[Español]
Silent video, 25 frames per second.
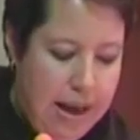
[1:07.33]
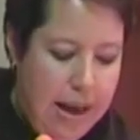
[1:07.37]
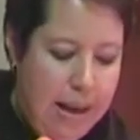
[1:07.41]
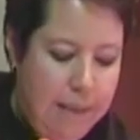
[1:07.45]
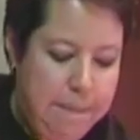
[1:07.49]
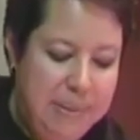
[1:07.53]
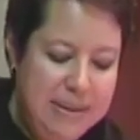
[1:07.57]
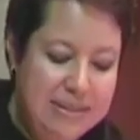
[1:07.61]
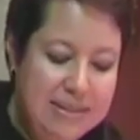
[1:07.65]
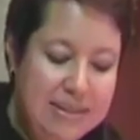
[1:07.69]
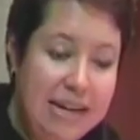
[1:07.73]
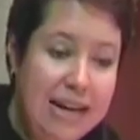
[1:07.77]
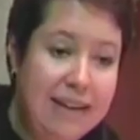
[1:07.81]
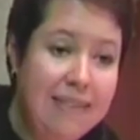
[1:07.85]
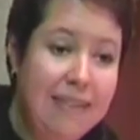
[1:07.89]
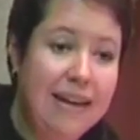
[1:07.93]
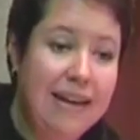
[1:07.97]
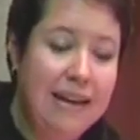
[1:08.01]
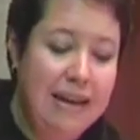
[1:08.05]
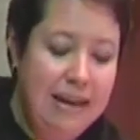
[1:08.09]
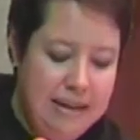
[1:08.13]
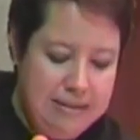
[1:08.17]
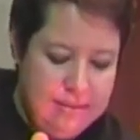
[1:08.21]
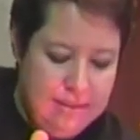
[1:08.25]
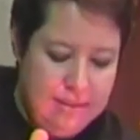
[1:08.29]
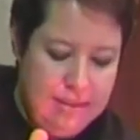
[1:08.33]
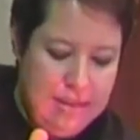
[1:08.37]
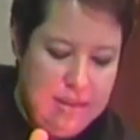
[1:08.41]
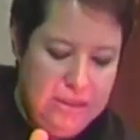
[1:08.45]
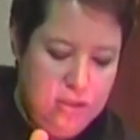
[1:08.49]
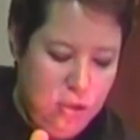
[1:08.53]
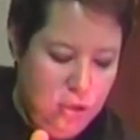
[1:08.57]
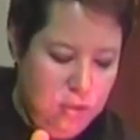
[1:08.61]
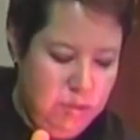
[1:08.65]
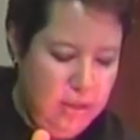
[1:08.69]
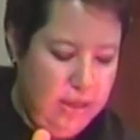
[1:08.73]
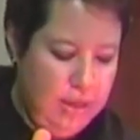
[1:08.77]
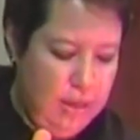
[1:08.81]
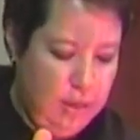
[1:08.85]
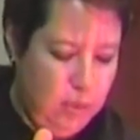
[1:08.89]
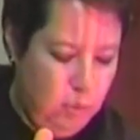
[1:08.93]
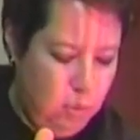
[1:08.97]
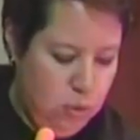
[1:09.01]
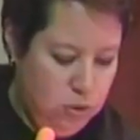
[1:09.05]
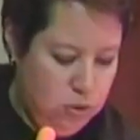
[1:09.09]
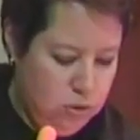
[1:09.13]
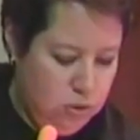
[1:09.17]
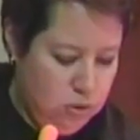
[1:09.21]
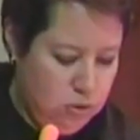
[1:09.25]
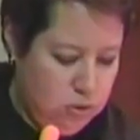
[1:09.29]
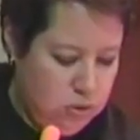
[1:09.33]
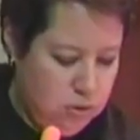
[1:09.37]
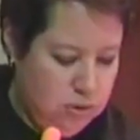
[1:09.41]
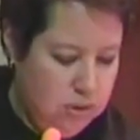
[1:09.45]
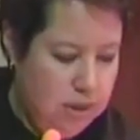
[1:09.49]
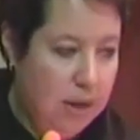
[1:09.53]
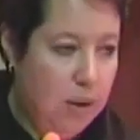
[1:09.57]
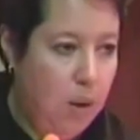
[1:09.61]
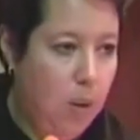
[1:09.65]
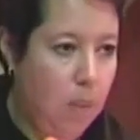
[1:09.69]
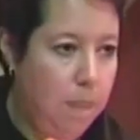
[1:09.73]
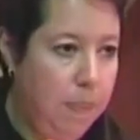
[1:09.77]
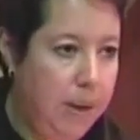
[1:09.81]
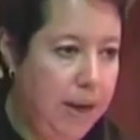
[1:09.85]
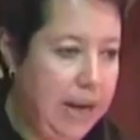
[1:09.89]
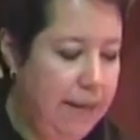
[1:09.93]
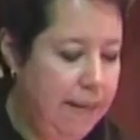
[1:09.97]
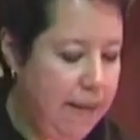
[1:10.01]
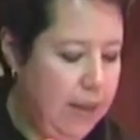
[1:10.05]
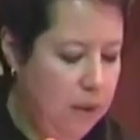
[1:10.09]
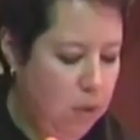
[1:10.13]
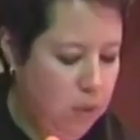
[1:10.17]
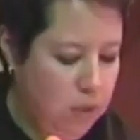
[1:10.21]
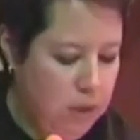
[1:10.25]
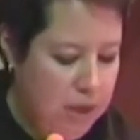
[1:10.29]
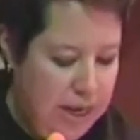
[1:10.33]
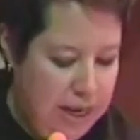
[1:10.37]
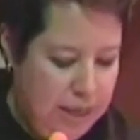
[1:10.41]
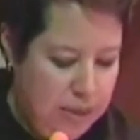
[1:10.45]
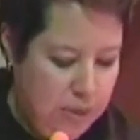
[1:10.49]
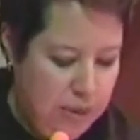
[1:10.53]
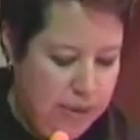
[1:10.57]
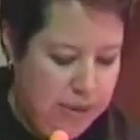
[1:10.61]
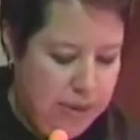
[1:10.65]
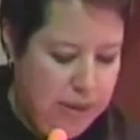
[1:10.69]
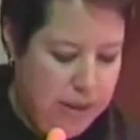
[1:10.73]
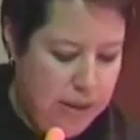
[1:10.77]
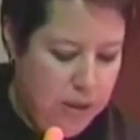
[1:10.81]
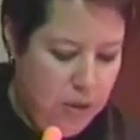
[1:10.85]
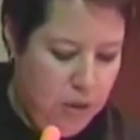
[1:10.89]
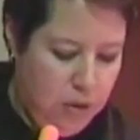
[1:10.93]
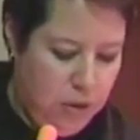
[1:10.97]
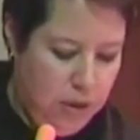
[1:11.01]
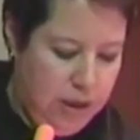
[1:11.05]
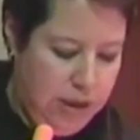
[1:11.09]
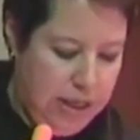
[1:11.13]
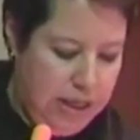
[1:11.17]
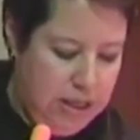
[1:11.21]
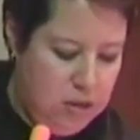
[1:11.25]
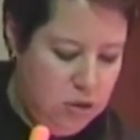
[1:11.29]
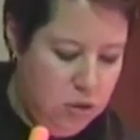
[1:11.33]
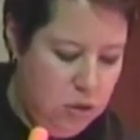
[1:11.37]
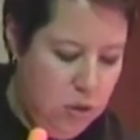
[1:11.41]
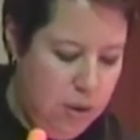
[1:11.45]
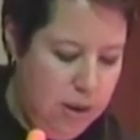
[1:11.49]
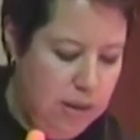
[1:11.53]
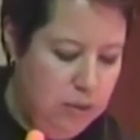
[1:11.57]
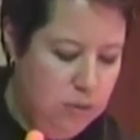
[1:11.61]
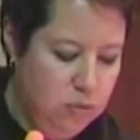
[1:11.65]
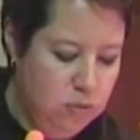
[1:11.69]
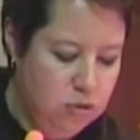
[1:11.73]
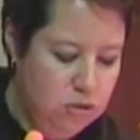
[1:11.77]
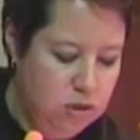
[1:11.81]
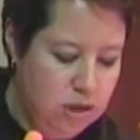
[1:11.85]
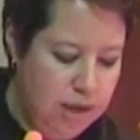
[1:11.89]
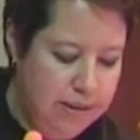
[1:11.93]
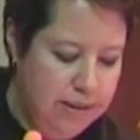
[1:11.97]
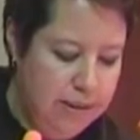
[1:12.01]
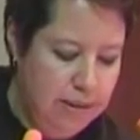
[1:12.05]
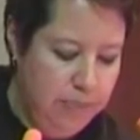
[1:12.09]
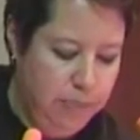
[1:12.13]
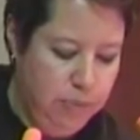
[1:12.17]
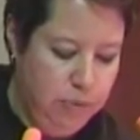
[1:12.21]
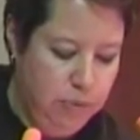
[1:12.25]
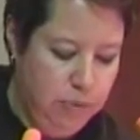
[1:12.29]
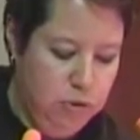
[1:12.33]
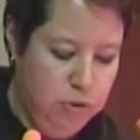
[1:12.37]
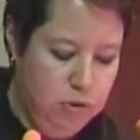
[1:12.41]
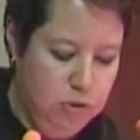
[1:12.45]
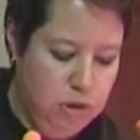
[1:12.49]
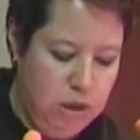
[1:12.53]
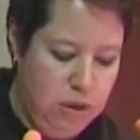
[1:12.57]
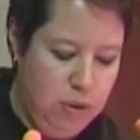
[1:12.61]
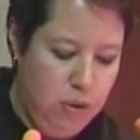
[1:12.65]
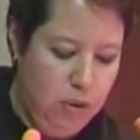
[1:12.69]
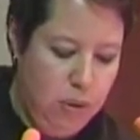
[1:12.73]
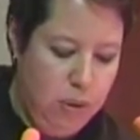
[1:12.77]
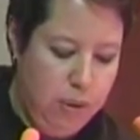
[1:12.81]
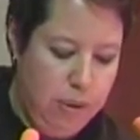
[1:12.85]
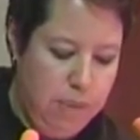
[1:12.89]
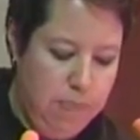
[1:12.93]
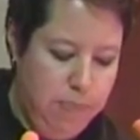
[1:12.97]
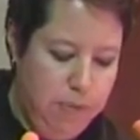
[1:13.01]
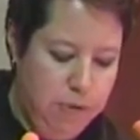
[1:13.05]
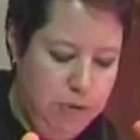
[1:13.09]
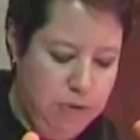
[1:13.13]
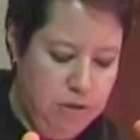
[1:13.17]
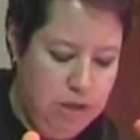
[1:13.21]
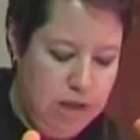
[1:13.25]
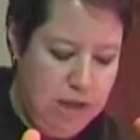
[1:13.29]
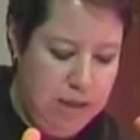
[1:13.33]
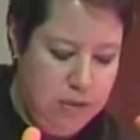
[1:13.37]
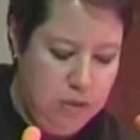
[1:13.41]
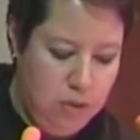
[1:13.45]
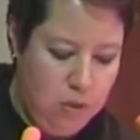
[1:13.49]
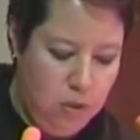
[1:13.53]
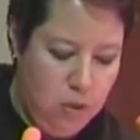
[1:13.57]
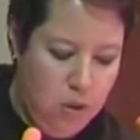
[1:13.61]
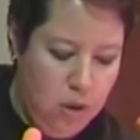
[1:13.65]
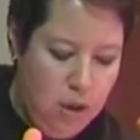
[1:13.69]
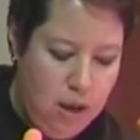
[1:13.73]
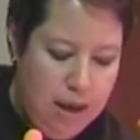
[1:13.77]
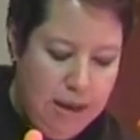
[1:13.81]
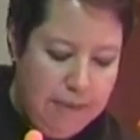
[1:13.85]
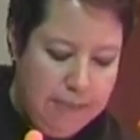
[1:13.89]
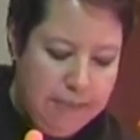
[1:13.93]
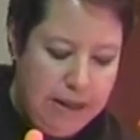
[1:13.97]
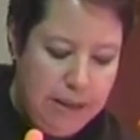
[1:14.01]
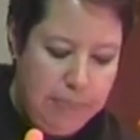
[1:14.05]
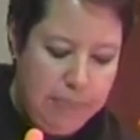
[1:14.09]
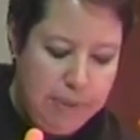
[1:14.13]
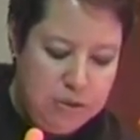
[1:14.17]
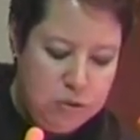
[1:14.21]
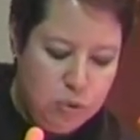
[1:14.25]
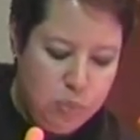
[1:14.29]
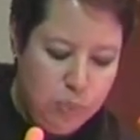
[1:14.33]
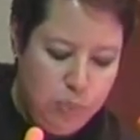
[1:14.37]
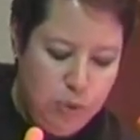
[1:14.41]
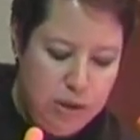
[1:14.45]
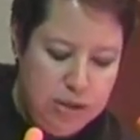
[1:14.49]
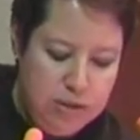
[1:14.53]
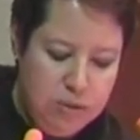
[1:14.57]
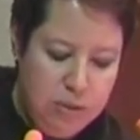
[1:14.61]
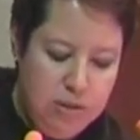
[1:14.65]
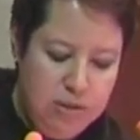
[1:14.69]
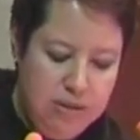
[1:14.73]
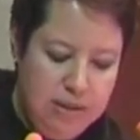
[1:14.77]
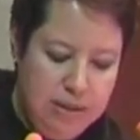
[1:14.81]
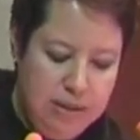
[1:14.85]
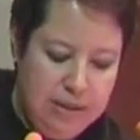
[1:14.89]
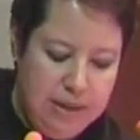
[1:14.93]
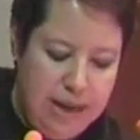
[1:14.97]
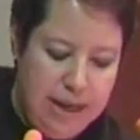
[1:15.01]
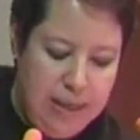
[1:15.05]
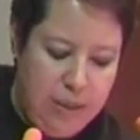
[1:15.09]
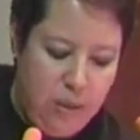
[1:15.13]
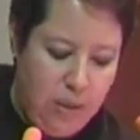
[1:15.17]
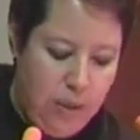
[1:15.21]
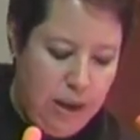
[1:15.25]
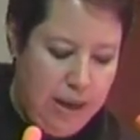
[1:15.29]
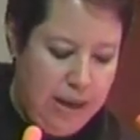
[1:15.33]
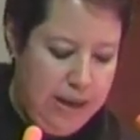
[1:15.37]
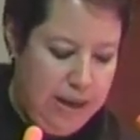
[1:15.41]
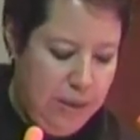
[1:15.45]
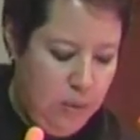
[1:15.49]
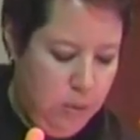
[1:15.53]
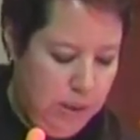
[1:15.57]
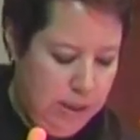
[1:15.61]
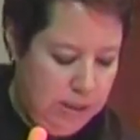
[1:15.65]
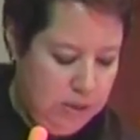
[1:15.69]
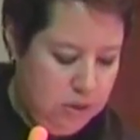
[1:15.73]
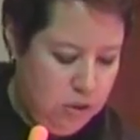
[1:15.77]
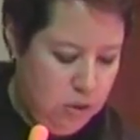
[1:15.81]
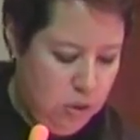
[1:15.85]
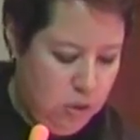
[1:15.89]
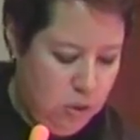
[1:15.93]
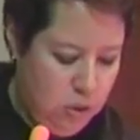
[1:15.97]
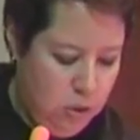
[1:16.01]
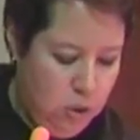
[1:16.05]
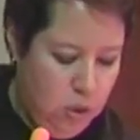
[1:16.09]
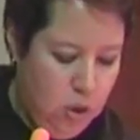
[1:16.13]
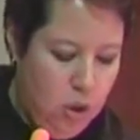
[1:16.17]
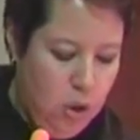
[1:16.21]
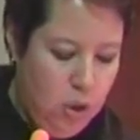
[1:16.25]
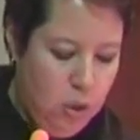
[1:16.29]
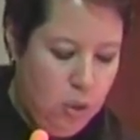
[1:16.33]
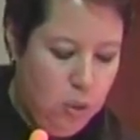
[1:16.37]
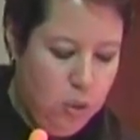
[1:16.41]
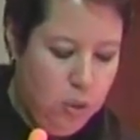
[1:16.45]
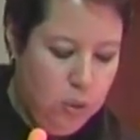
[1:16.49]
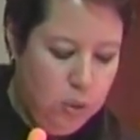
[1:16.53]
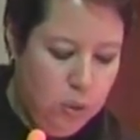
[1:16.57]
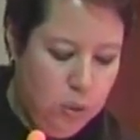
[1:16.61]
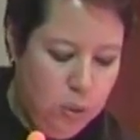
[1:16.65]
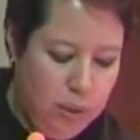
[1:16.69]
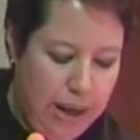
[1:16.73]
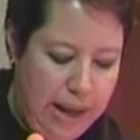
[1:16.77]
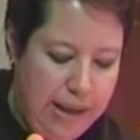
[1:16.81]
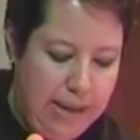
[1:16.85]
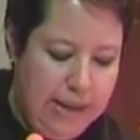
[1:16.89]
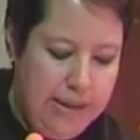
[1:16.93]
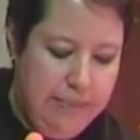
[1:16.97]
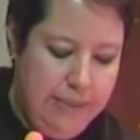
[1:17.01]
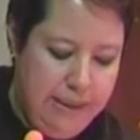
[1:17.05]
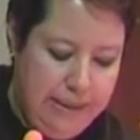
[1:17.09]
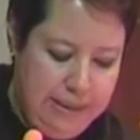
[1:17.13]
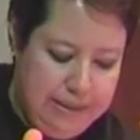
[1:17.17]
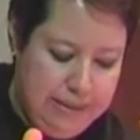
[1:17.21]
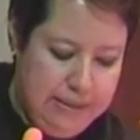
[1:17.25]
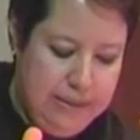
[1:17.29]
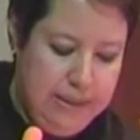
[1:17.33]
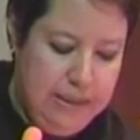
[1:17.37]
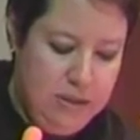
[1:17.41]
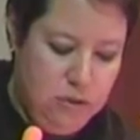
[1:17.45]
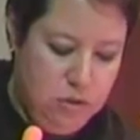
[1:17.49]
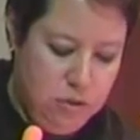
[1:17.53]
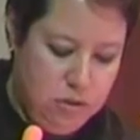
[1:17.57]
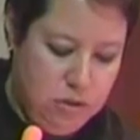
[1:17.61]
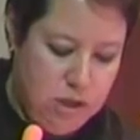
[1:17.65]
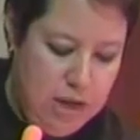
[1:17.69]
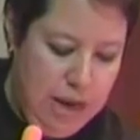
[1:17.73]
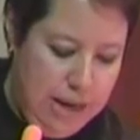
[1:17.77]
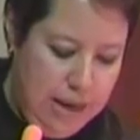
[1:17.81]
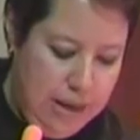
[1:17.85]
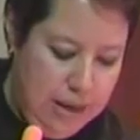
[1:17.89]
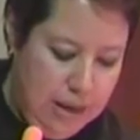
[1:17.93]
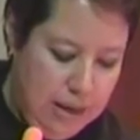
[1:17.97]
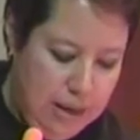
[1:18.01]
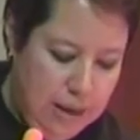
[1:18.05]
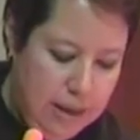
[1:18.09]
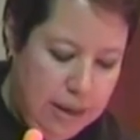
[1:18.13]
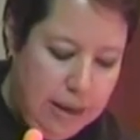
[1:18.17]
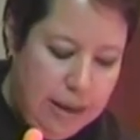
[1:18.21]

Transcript: A pesar de que la asignación de recursos, que comparada con el año anterior creció en un 7.09% del presupuesto asignado a la educación, cultura y bienestar social,